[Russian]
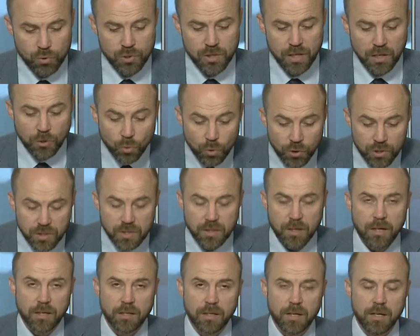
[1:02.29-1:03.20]
С одной
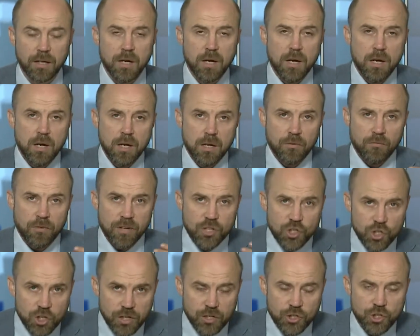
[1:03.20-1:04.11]
стороны,
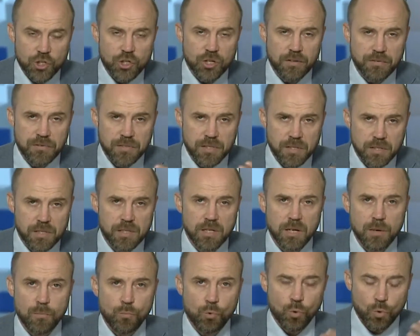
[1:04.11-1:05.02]
вошедшие в
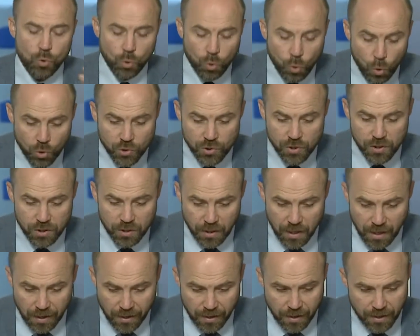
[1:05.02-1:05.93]
систему
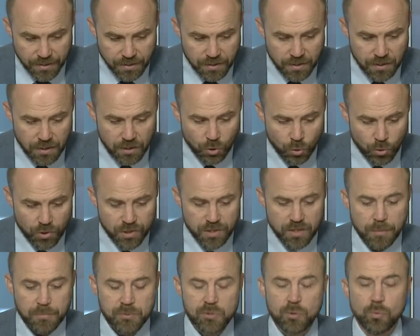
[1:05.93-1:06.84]
госгарантии, то
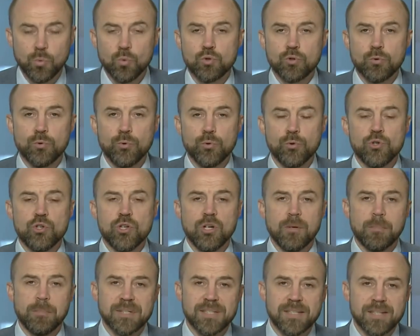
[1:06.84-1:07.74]
есть
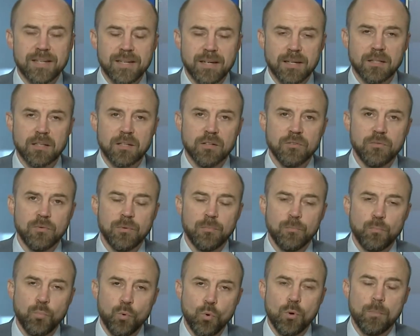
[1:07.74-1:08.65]
обслуживающие пациентов
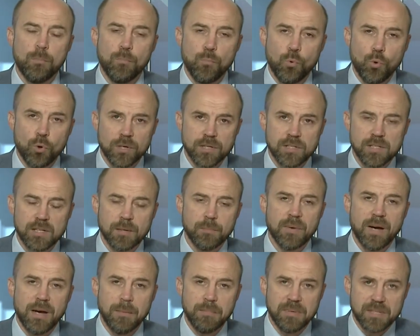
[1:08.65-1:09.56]
по
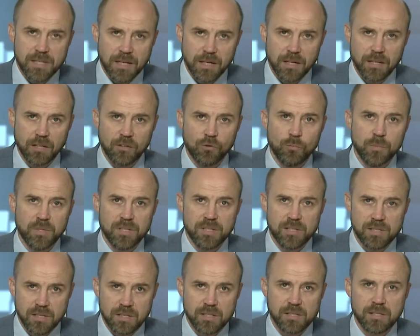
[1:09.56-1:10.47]
полисам обязательного
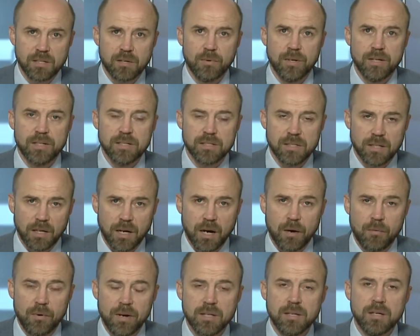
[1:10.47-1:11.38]
медицинского
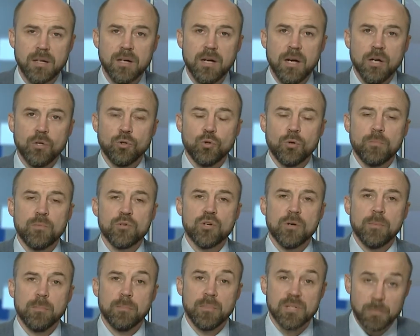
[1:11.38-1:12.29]
страхования, то
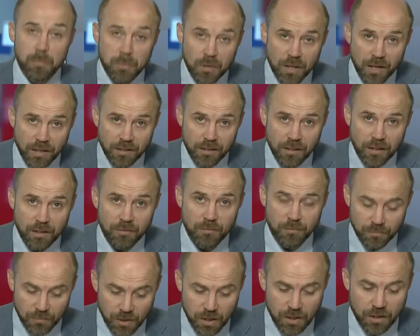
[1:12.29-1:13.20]
бишь бесплатно.
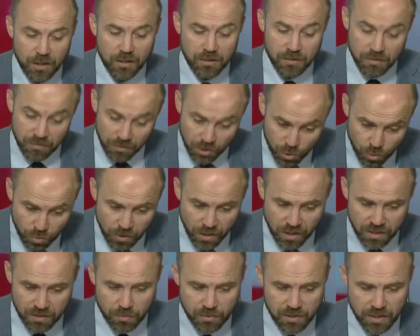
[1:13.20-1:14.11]
Э,
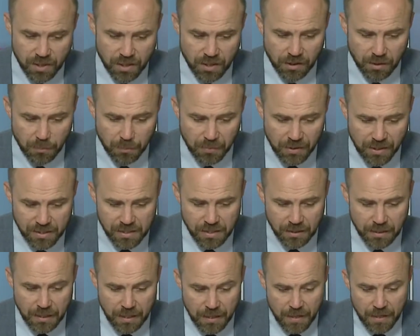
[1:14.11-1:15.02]
государство за это
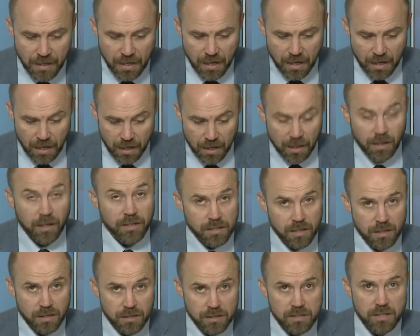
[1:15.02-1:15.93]
платит,
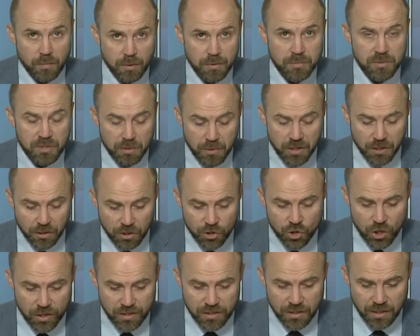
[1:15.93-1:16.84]
хотя сама по себе это
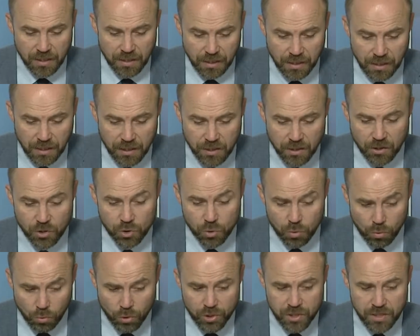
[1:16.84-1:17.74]
частная клиника. С
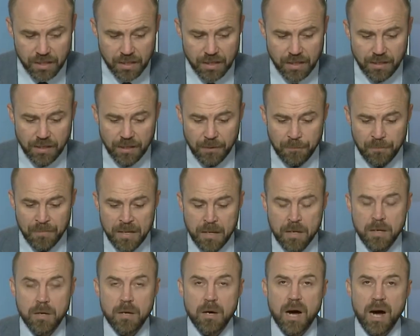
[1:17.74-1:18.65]
другой стороны,
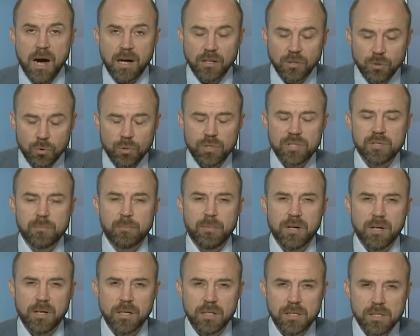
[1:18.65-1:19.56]
Одно из
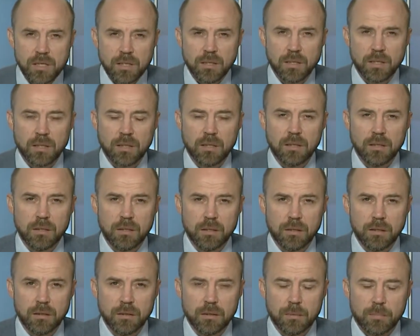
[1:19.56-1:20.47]
приоритетных
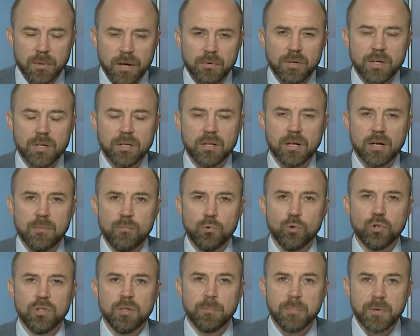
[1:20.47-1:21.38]
э, направлений
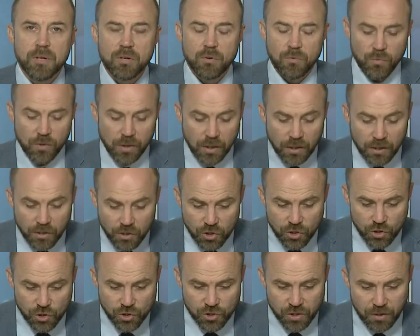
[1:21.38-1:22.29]
работы первого
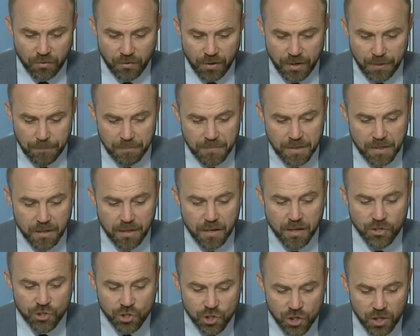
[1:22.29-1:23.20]
клинического –
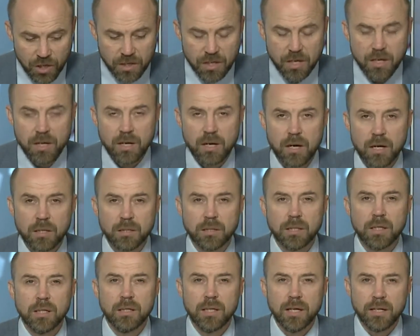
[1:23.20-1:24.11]
лечение
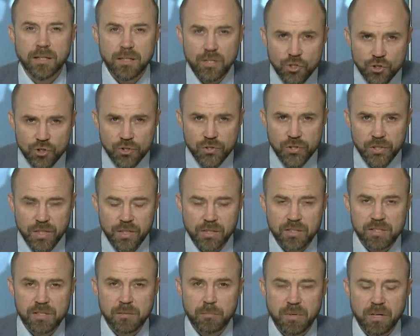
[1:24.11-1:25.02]

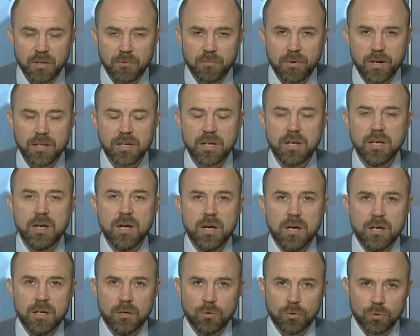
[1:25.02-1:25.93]
онкологических заболеваний,
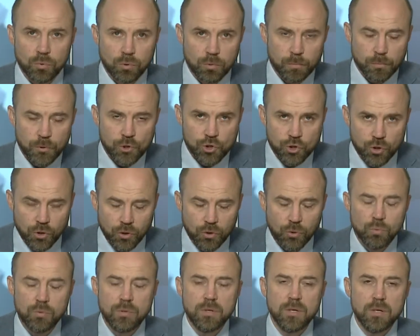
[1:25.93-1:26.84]
и вот тут
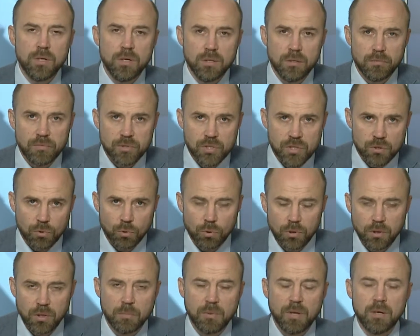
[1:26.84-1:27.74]
подчеркну,
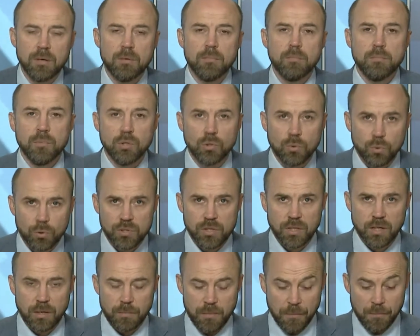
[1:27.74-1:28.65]
инновационными
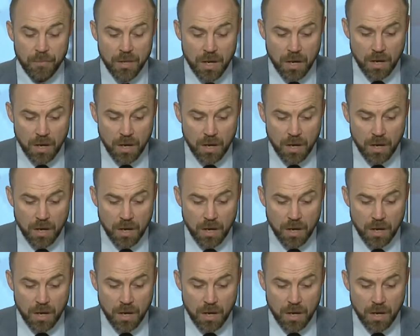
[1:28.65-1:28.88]
методиками.